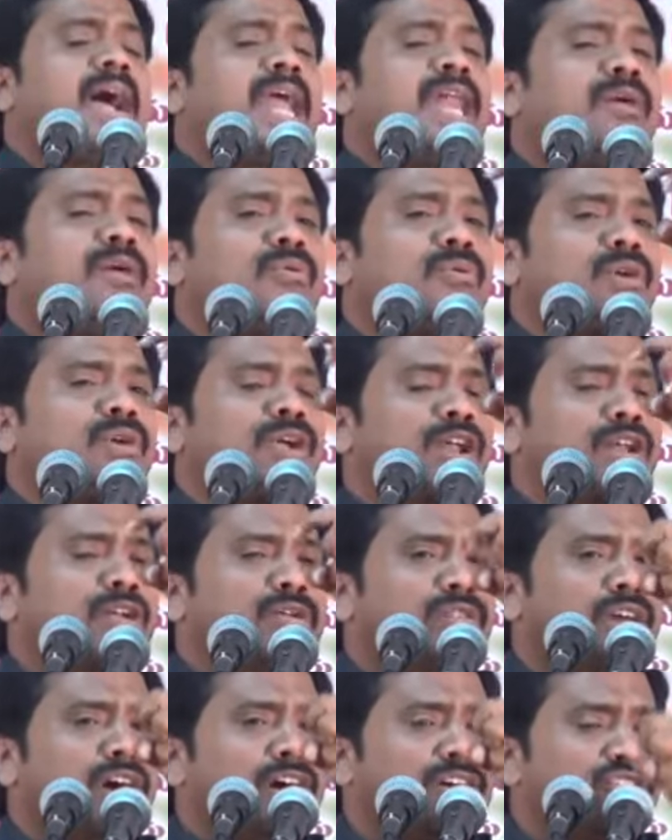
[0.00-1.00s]
ఆయన
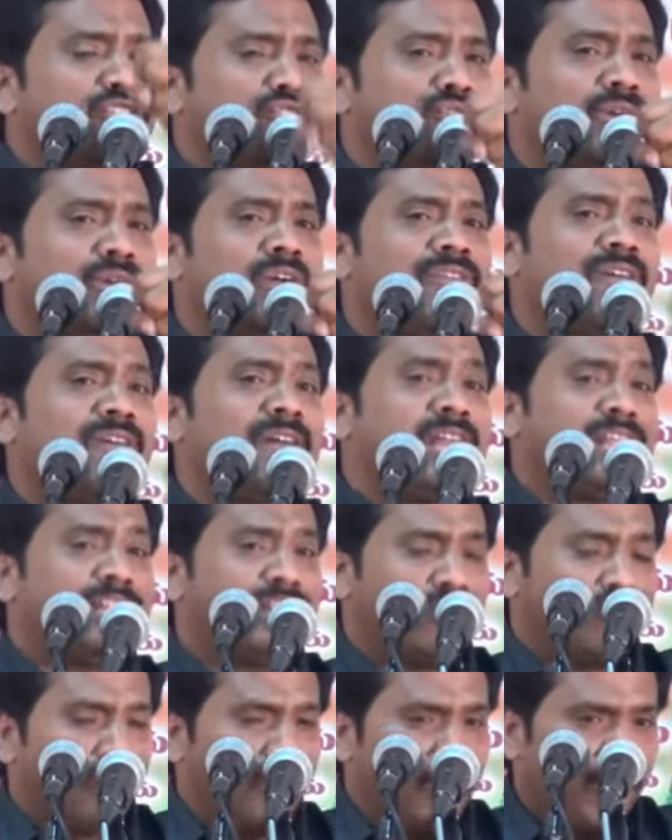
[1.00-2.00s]
గుండెల్లో దాచుకున్న
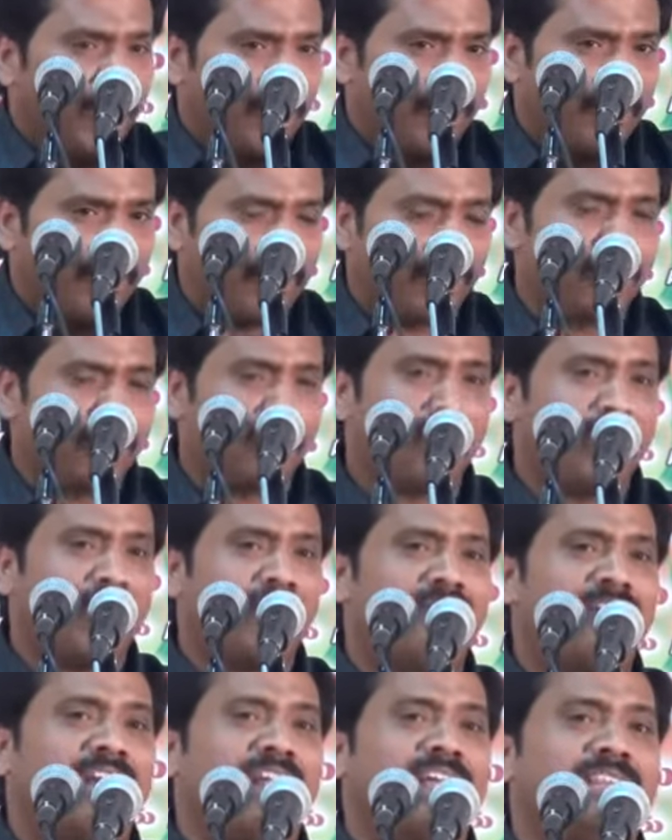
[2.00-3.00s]
వాళ్ళైతే గుండెల్లో
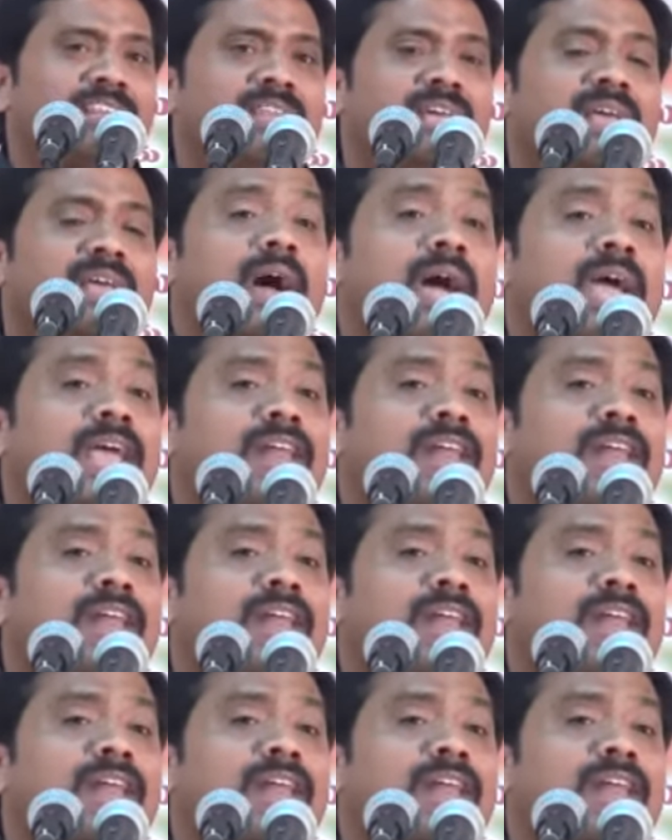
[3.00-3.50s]
పెట్టుకున్న వాళ్ళైతే